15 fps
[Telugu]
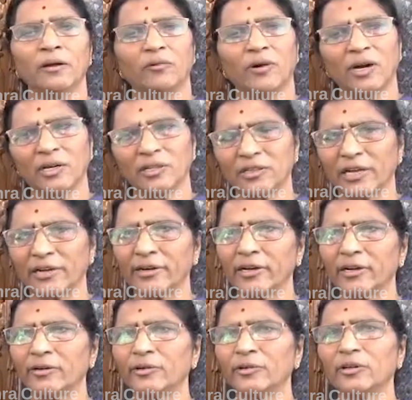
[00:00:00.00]
వాళ్ళ
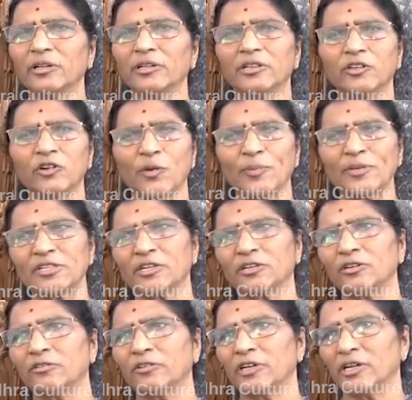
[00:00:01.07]
తండ్రి కొడుకులు ఇద్దరు
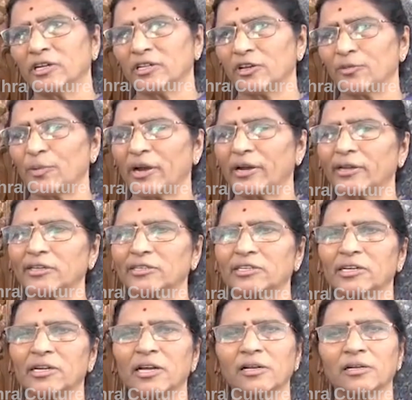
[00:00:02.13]
అపశకునం అనేది ఈ పాటికి
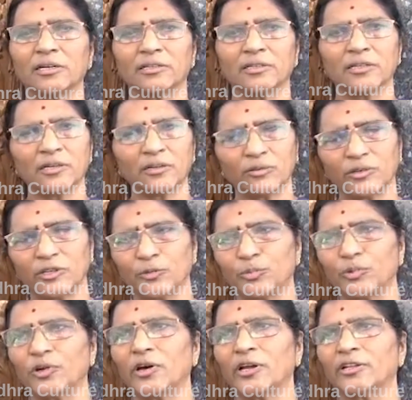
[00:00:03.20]
జనాలకు అందరికి కూడా
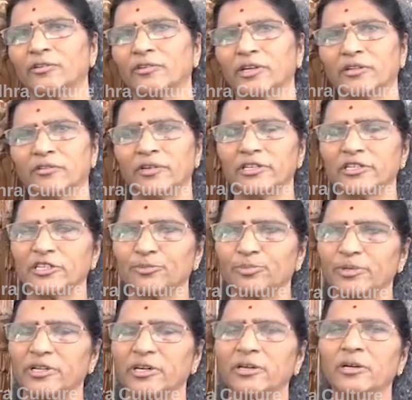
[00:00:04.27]
ఎప్పుడో అర్థమైంది వీళ్ళు
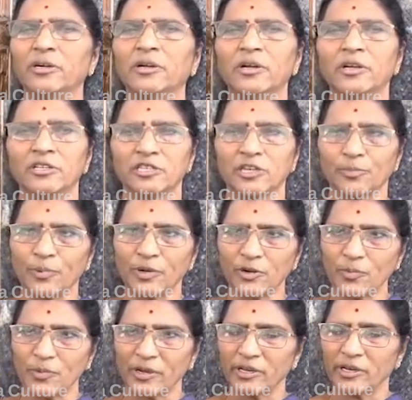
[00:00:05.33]
చెప్పినా
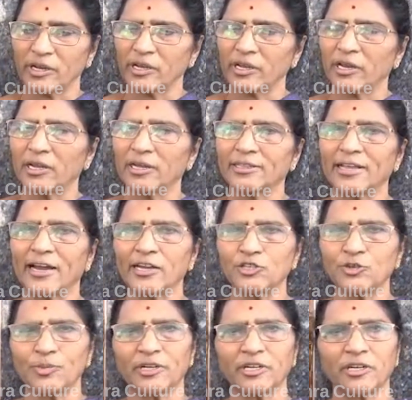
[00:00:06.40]
చెప్పకపోయినా ఎలా
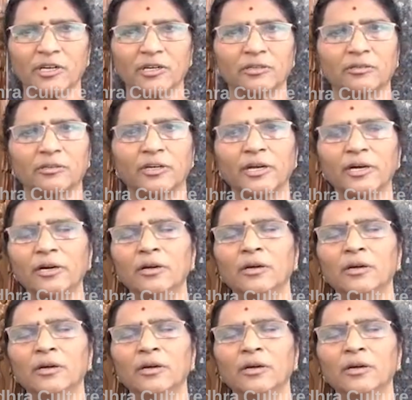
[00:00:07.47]
దాచిపెట్టినా కూడా